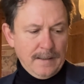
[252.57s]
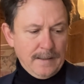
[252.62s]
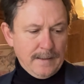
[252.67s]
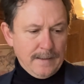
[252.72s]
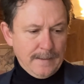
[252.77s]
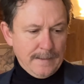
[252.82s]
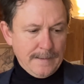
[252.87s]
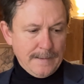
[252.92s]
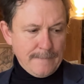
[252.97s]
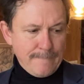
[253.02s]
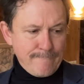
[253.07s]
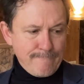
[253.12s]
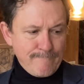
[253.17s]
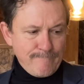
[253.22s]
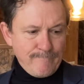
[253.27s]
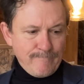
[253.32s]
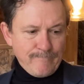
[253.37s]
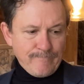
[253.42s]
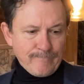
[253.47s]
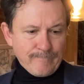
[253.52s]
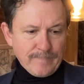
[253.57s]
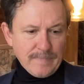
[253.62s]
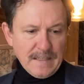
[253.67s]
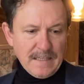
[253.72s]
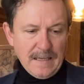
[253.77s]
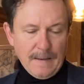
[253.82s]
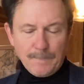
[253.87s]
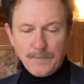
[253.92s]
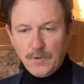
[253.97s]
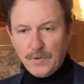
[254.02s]
Ähm,
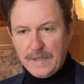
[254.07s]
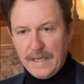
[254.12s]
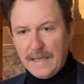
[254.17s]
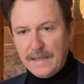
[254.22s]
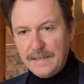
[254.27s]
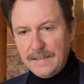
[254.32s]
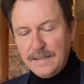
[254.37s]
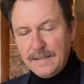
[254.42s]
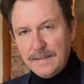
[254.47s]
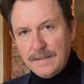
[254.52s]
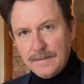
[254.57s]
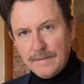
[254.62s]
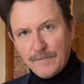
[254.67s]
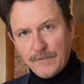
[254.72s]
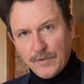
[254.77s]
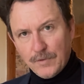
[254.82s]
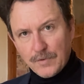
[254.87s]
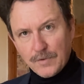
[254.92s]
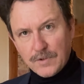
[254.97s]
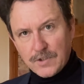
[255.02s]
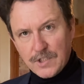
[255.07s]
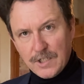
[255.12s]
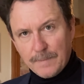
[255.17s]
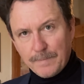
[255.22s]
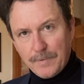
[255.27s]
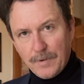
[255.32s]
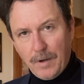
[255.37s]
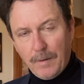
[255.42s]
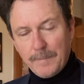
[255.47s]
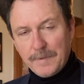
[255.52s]
ich habe nur ein Handy-Foto
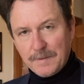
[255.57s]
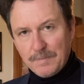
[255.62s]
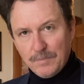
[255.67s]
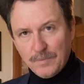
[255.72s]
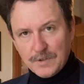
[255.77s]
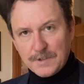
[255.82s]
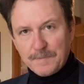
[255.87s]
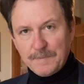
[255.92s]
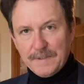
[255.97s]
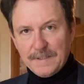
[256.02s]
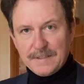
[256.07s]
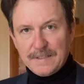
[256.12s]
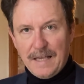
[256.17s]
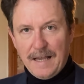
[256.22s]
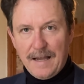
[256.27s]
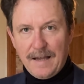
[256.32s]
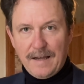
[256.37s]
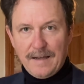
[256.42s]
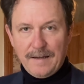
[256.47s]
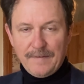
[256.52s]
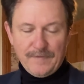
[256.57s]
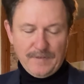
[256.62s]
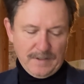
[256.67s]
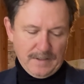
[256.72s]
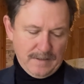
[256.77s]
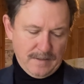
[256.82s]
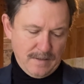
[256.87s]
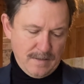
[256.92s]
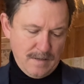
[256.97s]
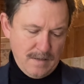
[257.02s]
geschickt bekommen. Ich muss mir das einfach
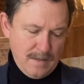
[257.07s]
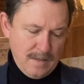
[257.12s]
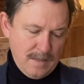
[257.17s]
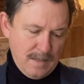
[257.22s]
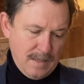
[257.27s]
in